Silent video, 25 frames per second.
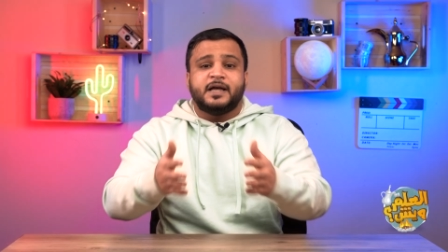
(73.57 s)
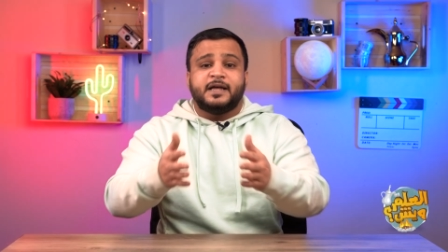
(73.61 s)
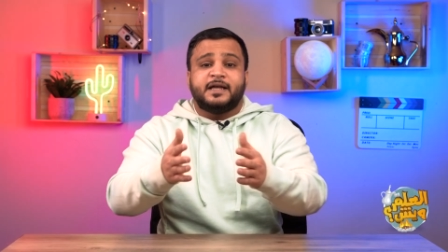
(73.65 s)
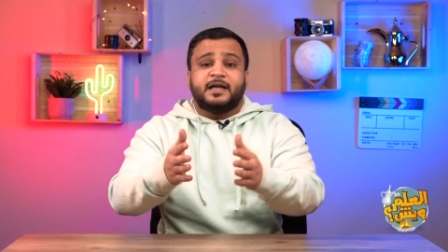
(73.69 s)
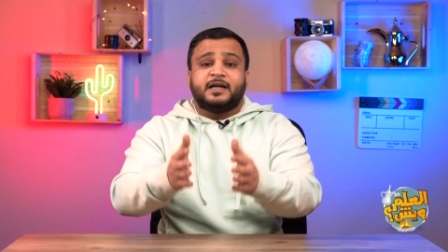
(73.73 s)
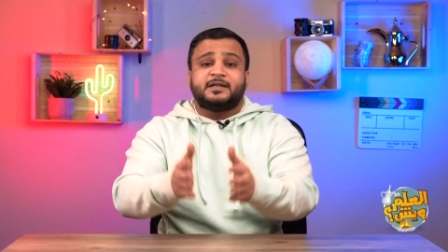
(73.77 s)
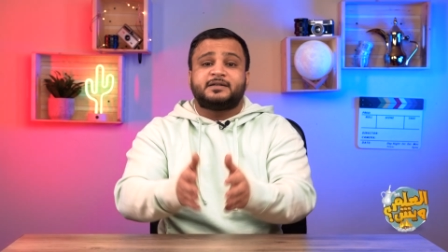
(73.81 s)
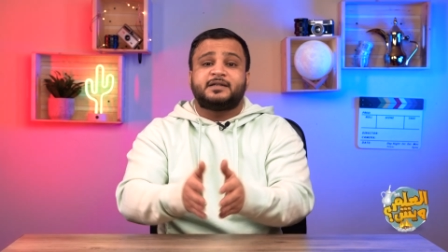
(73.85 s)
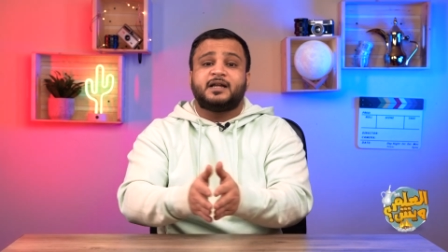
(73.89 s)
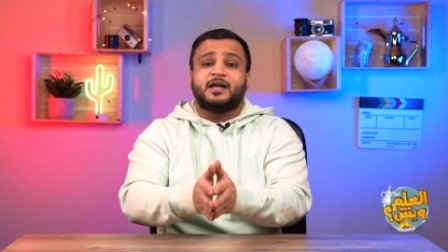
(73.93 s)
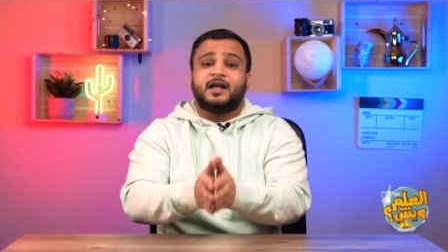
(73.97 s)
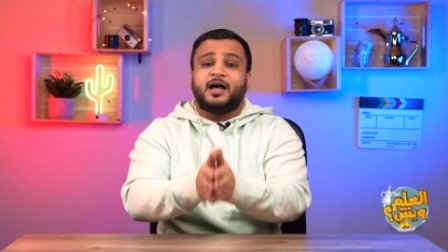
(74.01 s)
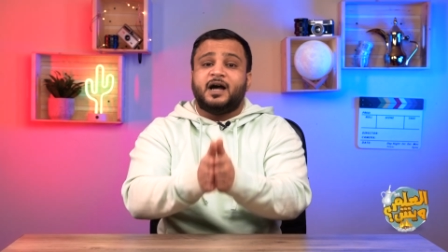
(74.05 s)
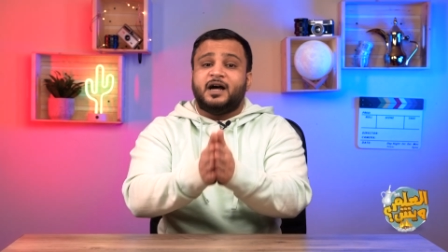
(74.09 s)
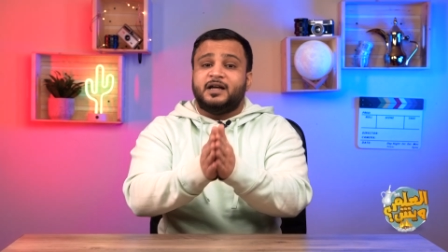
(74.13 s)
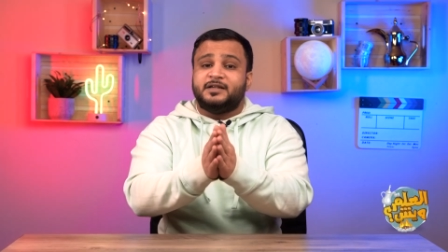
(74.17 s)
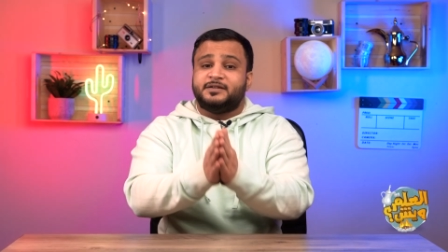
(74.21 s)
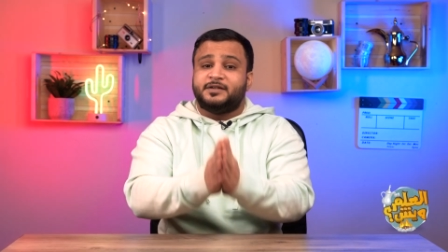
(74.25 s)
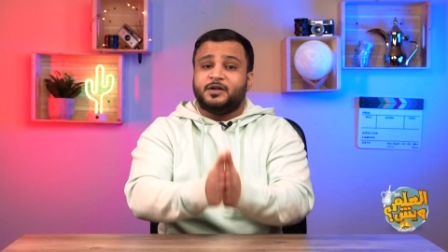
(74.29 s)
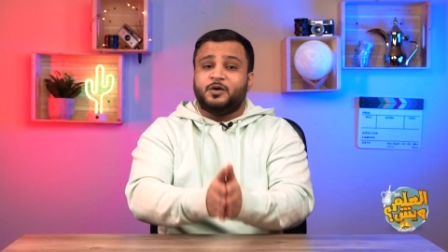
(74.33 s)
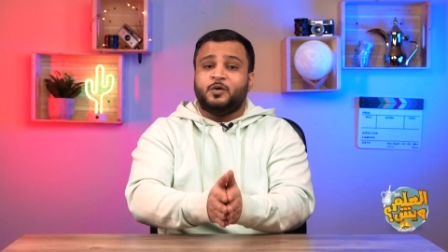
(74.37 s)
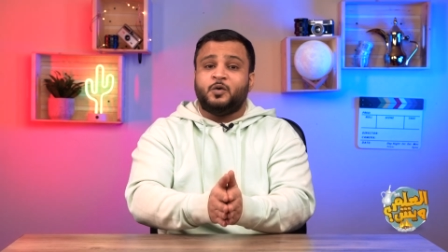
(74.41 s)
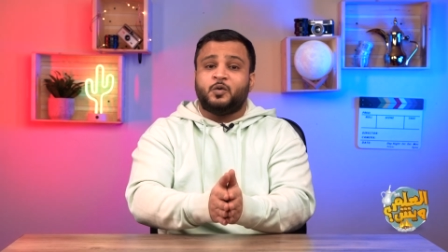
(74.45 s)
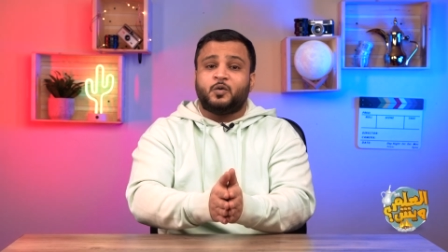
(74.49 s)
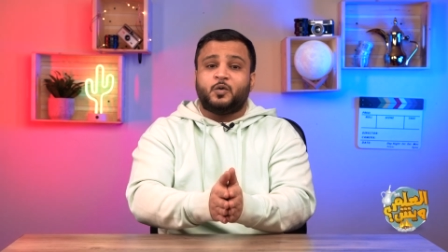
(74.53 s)
يطلع
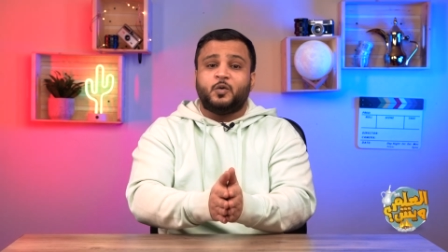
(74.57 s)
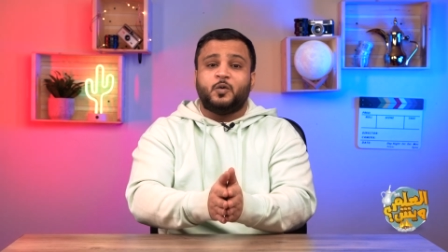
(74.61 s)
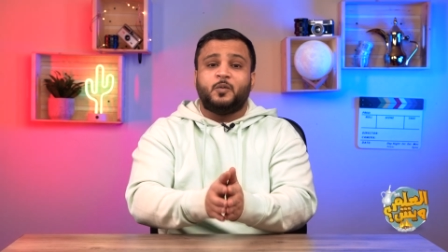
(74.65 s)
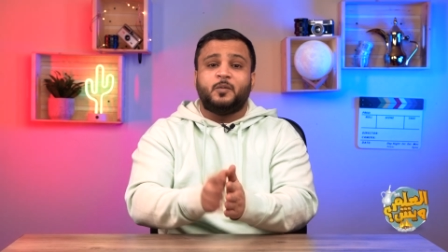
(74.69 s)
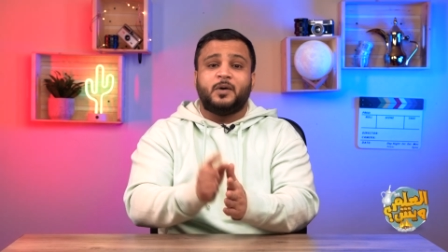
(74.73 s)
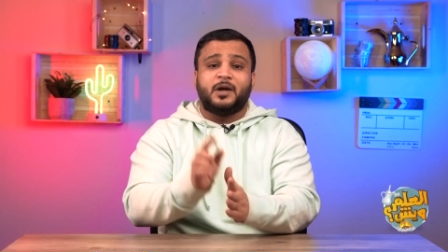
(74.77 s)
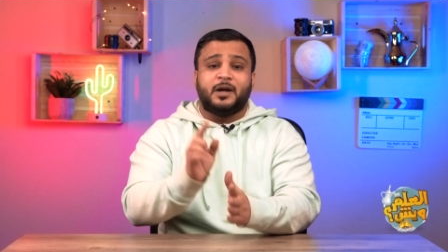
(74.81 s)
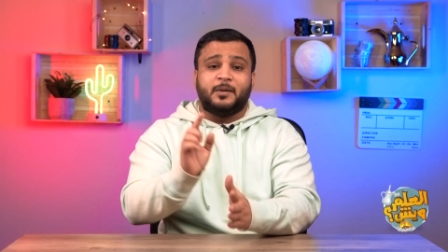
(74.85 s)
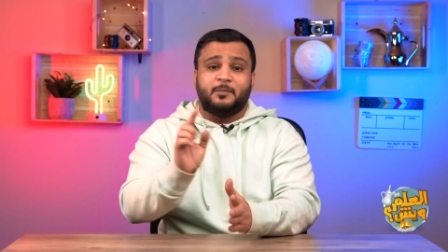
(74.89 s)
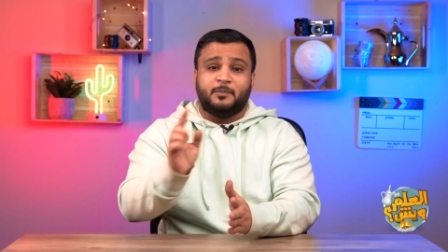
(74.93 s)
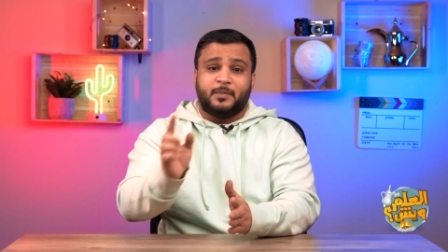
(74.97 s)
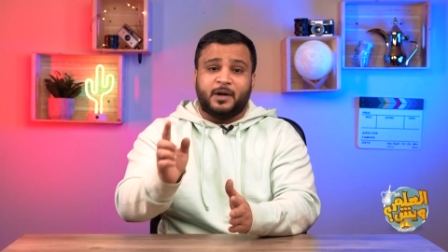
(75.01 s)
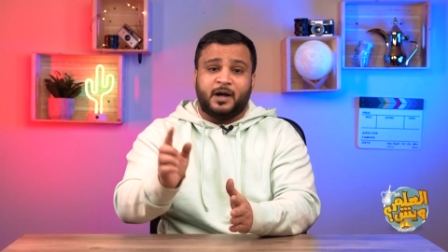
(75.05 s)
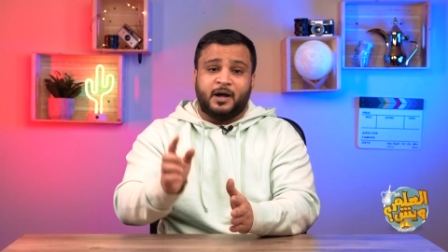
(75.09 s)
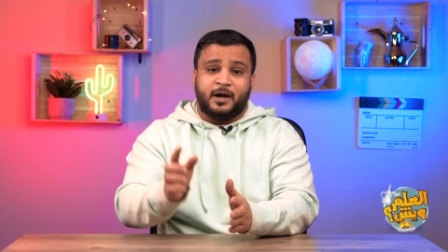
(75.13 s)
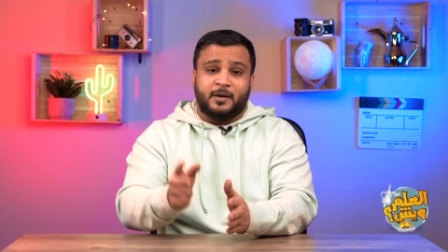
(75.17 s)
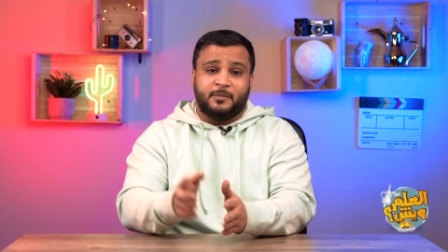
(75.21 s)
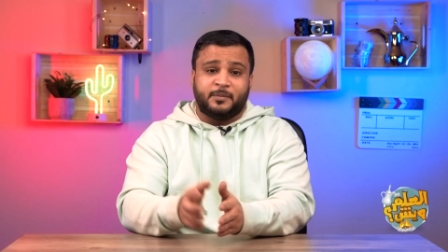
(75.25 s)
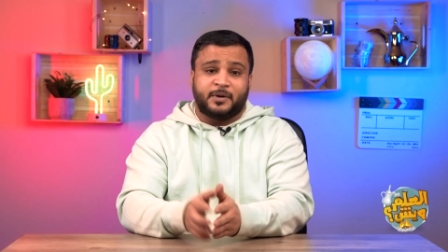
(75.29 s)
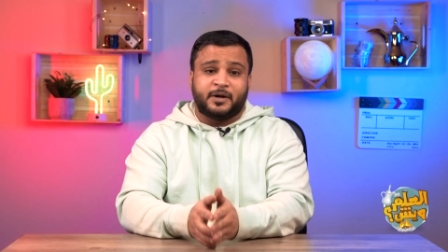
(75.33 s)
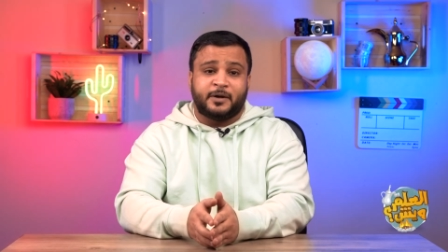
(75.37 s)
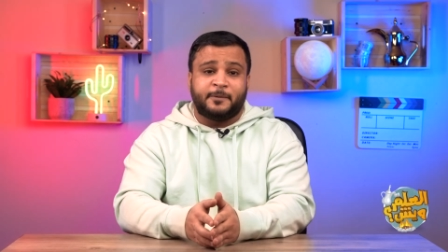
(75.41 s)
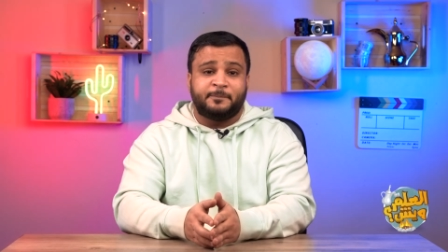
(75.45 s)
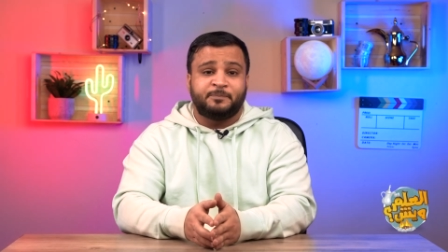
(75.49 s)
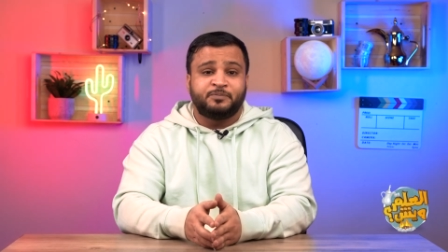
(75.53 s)
عند الحكومة لمبة
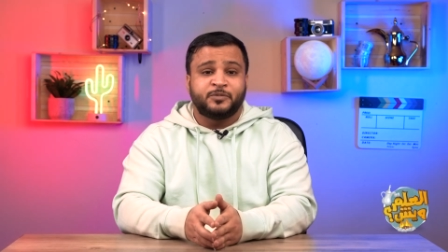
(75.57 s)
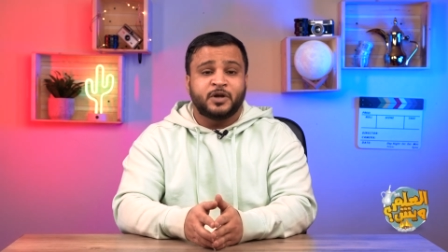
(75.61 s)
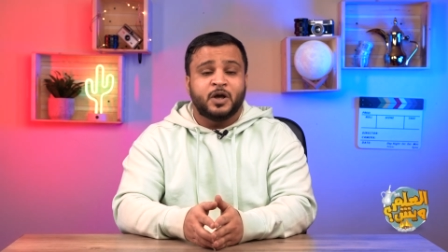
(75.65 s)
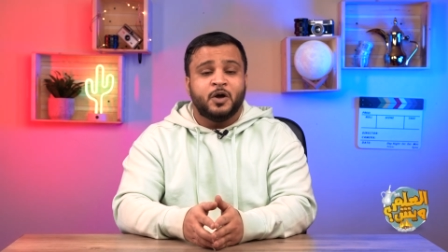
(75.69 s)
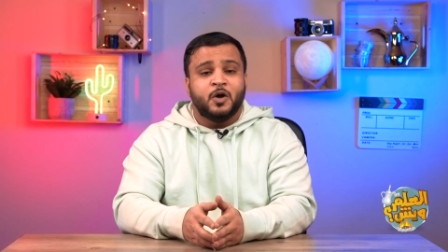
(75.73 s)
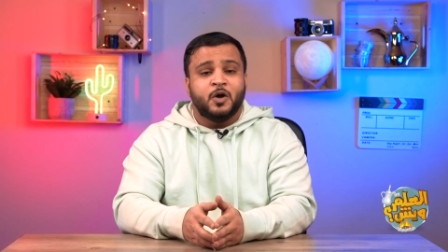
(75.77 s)
حمراء